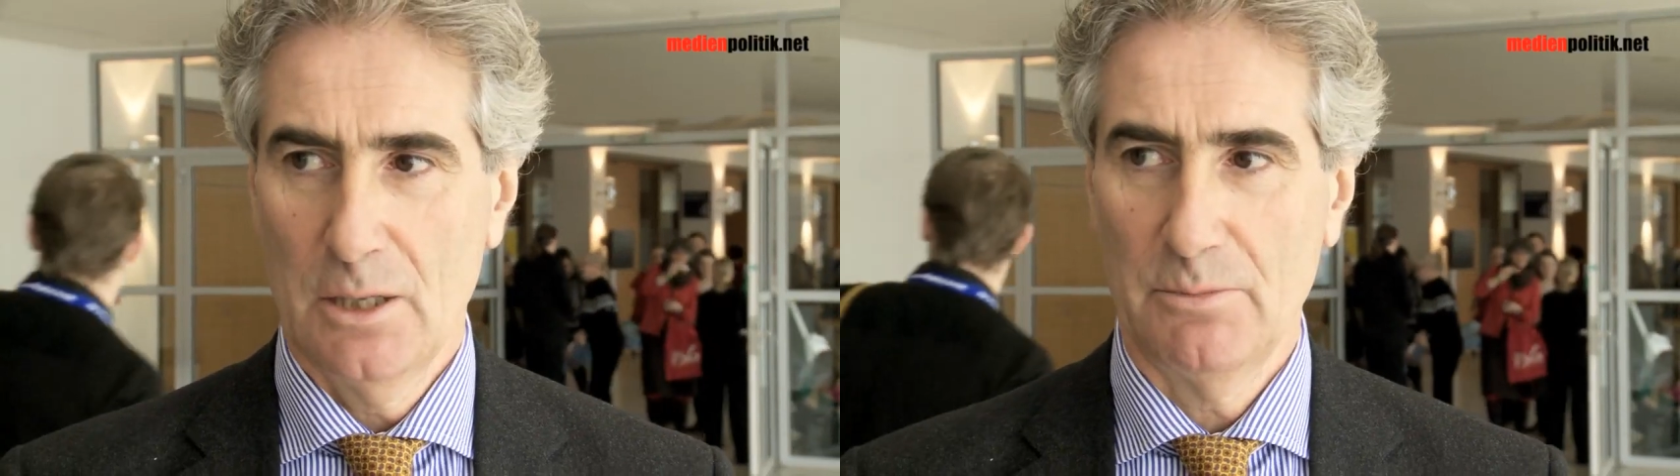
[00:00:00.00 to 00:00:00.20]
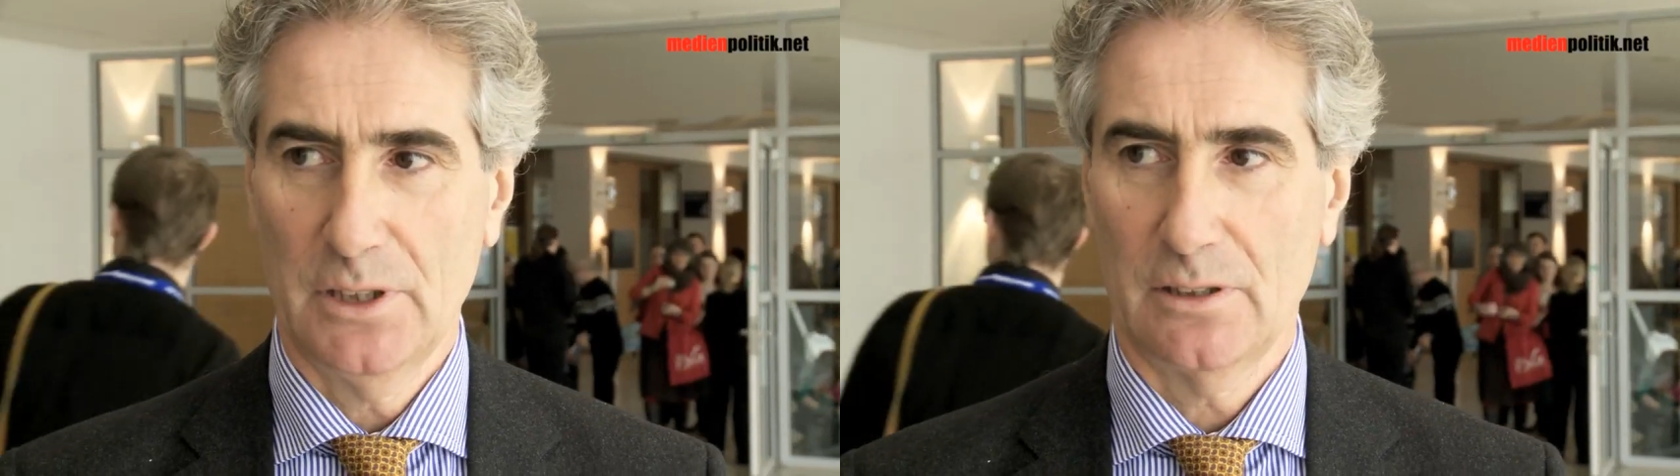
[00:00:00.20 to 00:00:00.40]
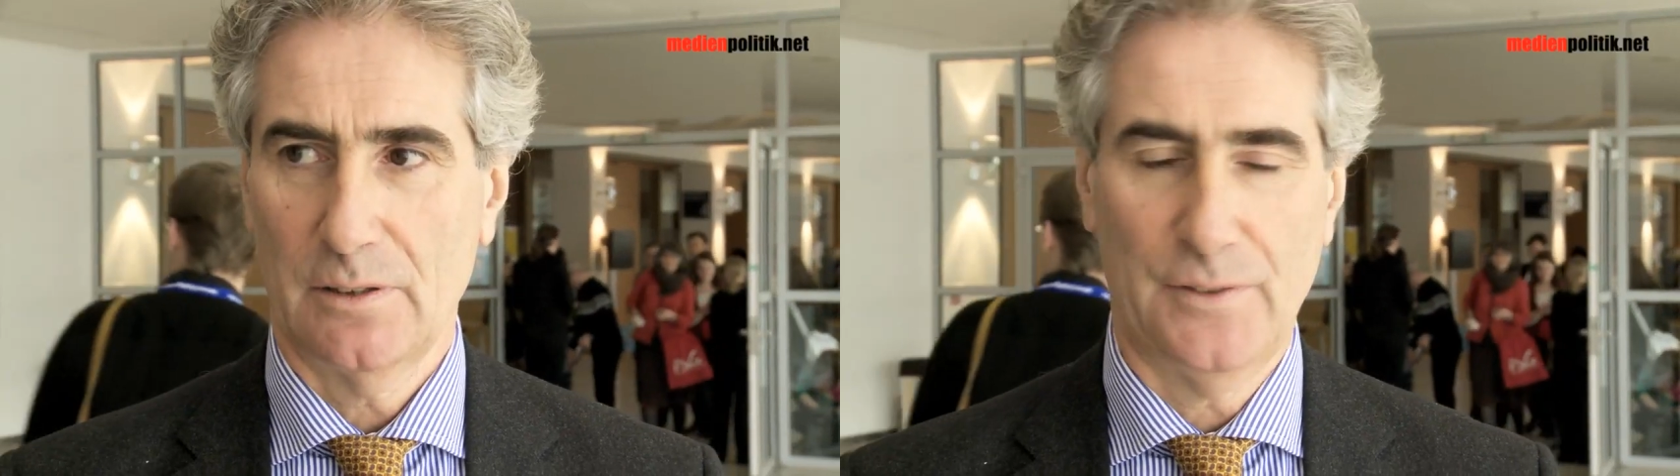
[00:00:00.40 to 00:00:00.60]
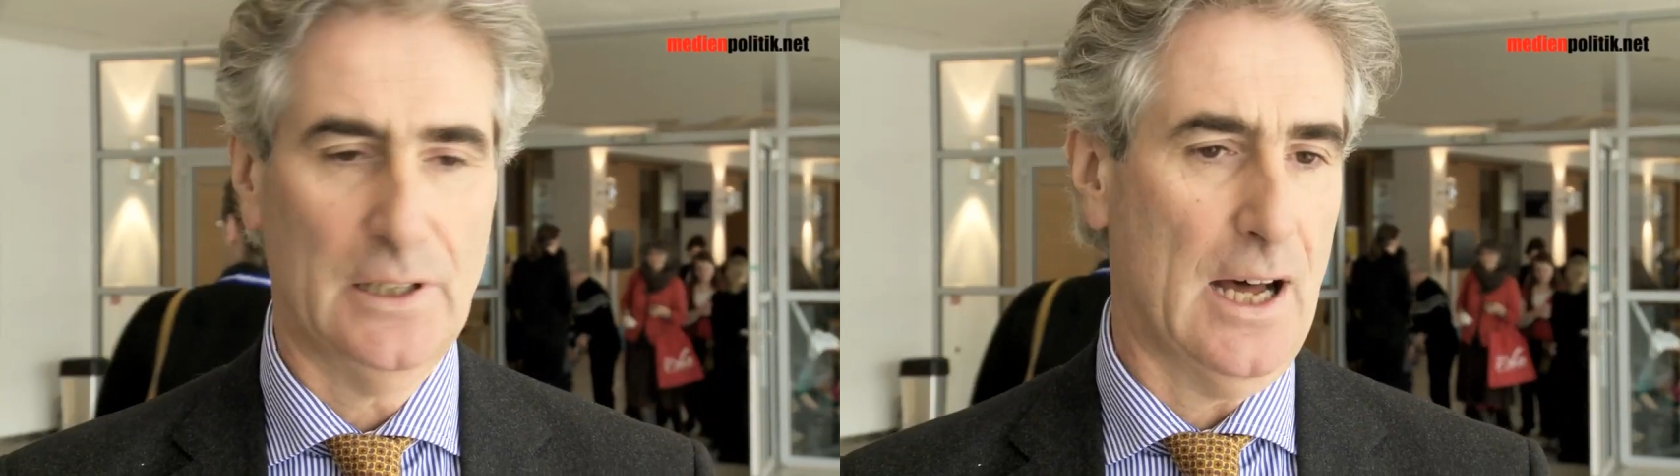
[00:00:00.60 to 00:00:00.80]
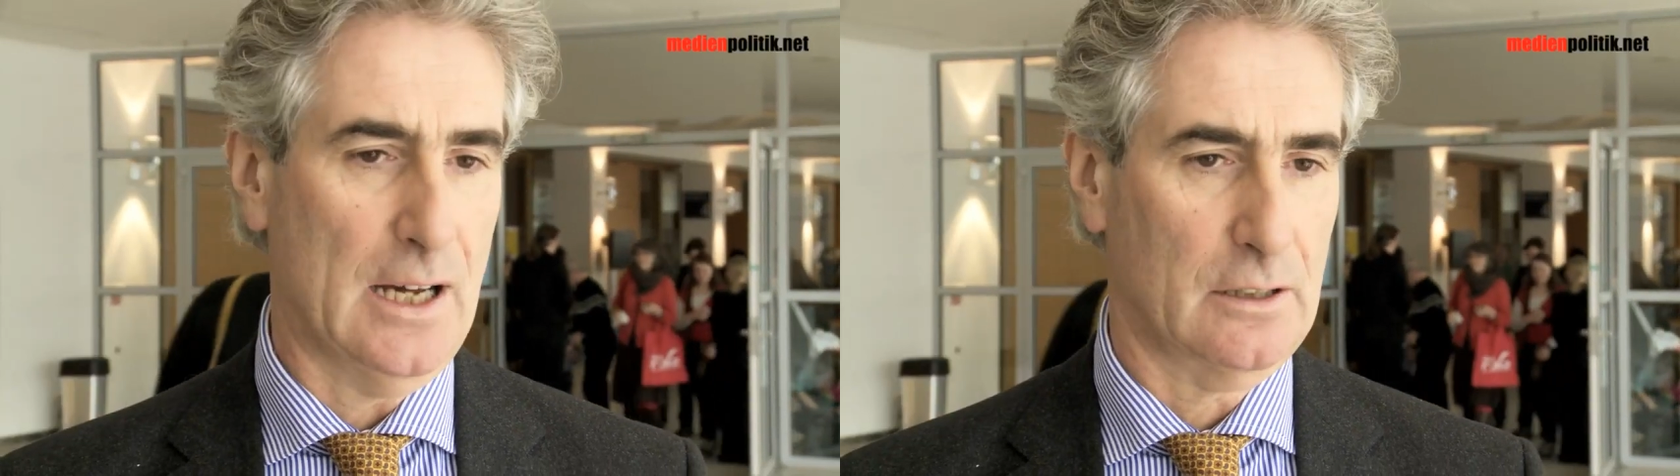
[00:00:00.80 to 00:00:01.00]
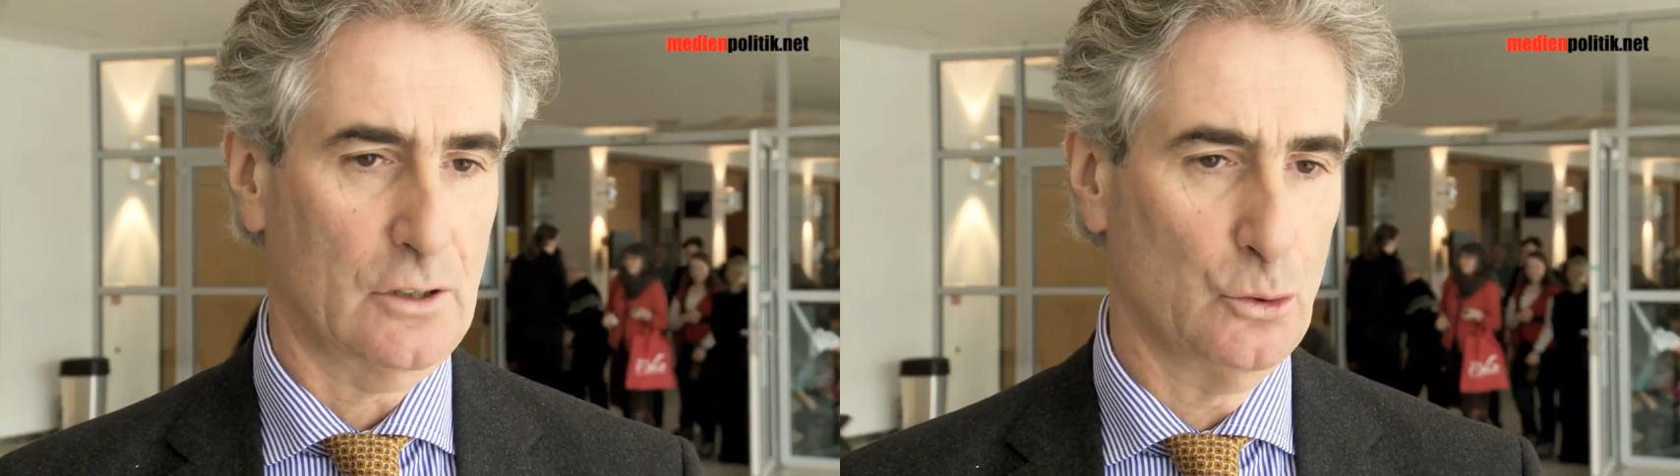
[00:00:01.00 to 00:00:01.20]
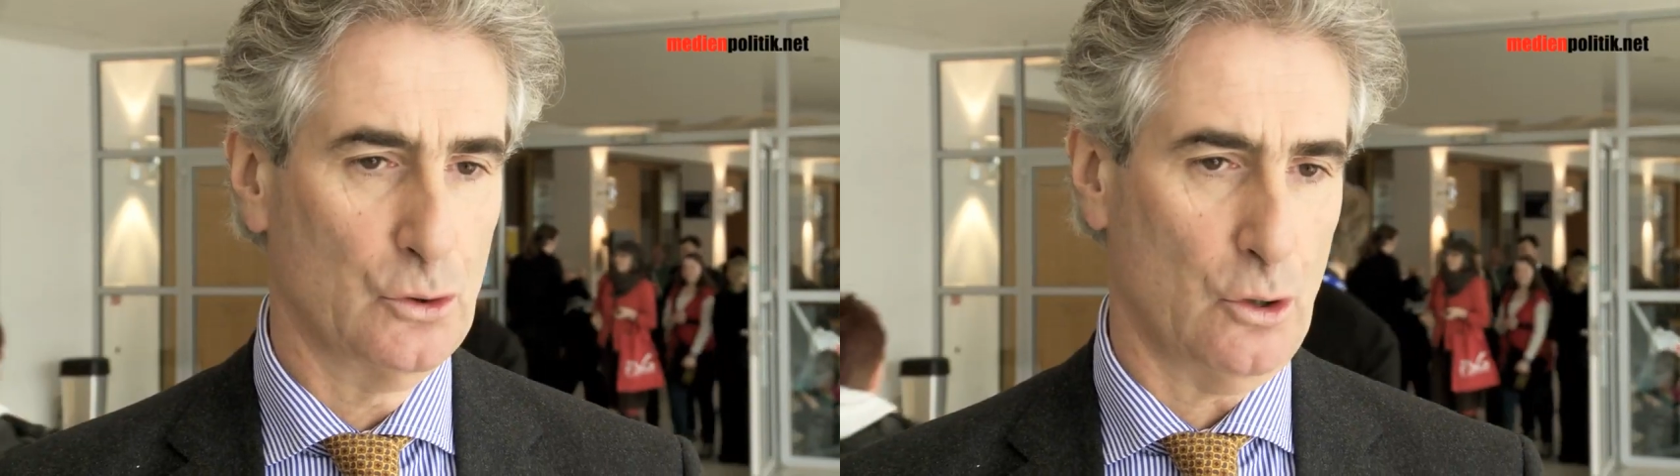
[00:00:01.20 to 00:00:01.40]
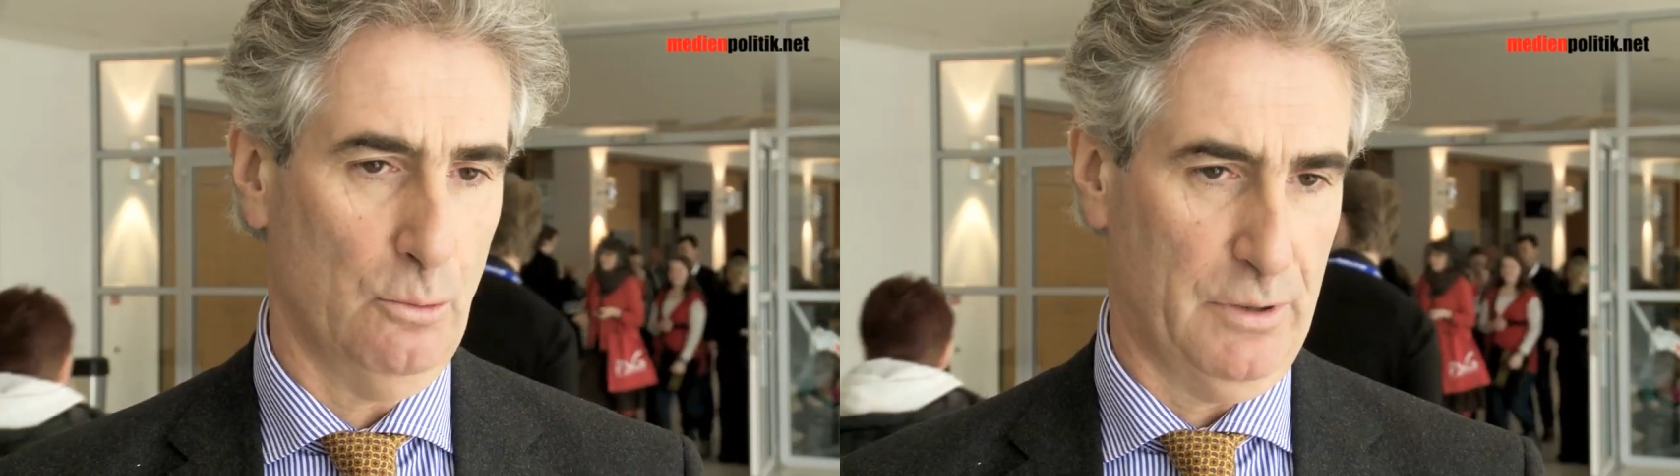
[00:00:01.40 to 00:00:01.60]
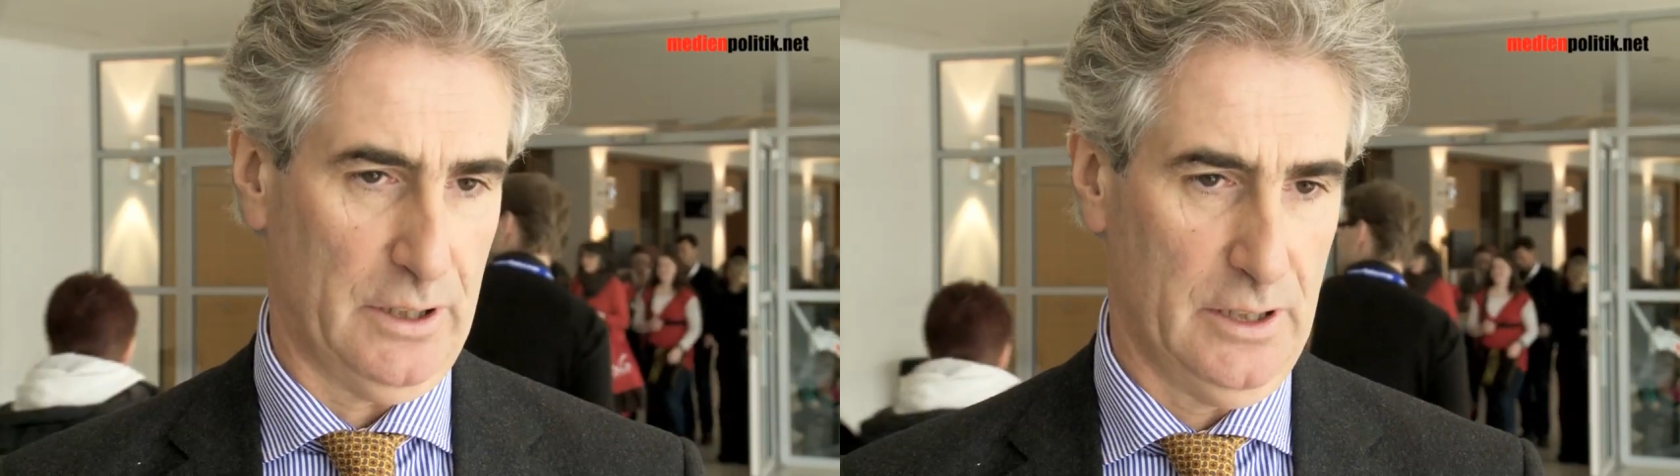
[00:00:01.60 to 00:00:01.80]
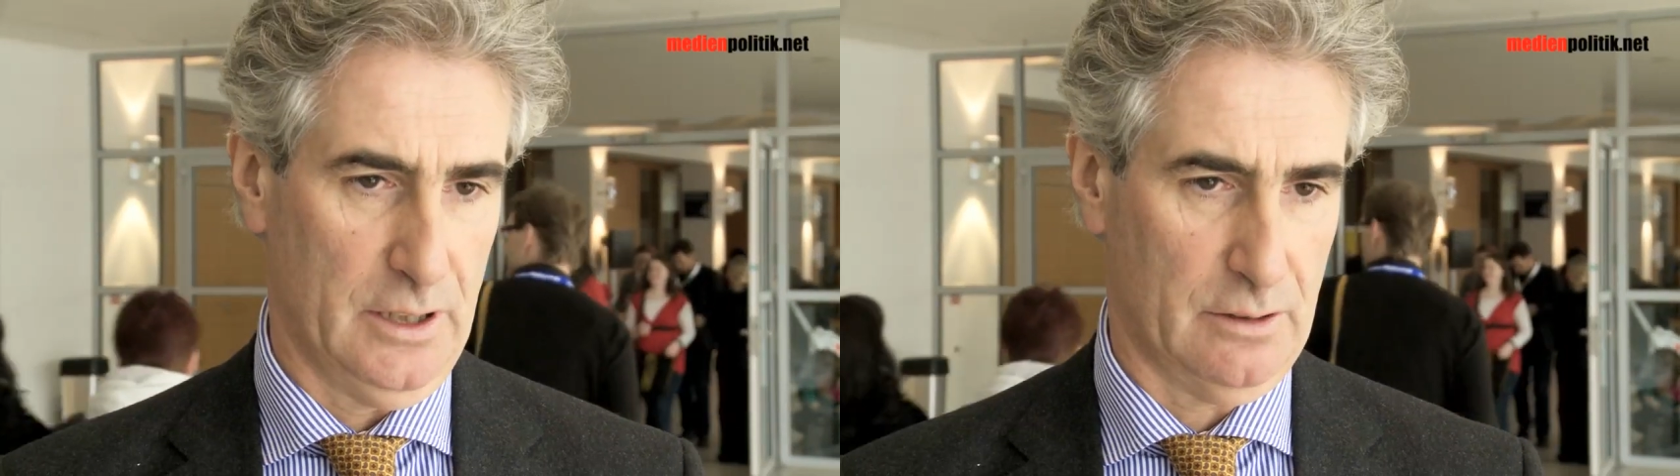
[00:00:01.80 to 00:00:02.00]
mit Verlagen gut
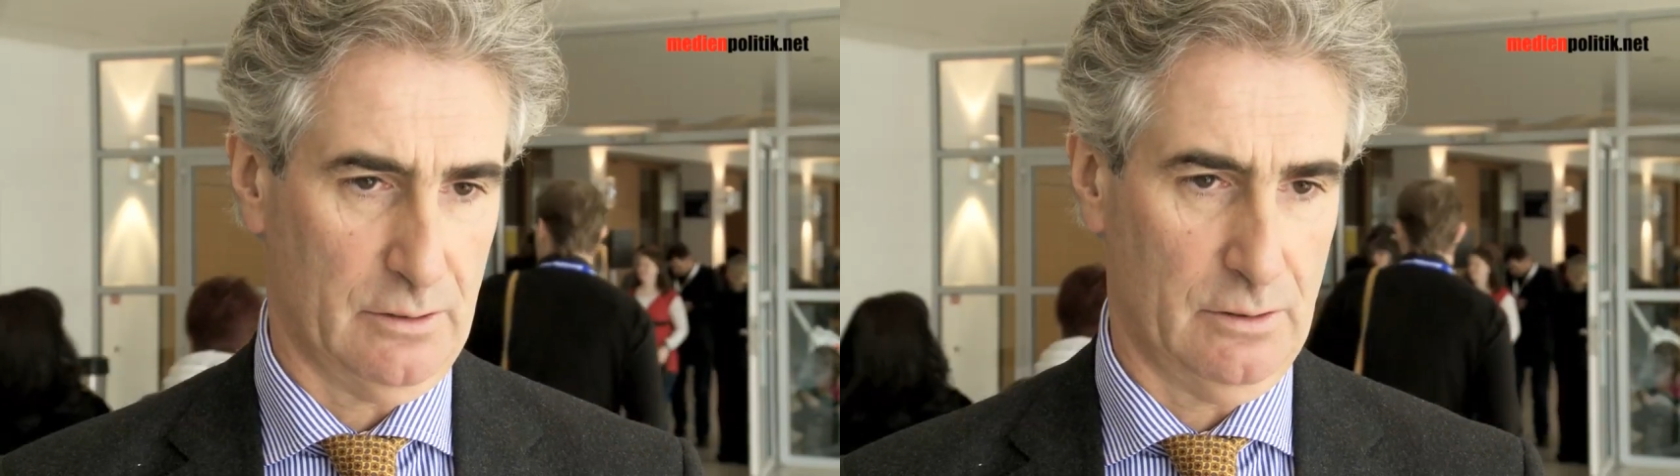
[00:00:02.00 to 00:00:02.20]
kooperiert.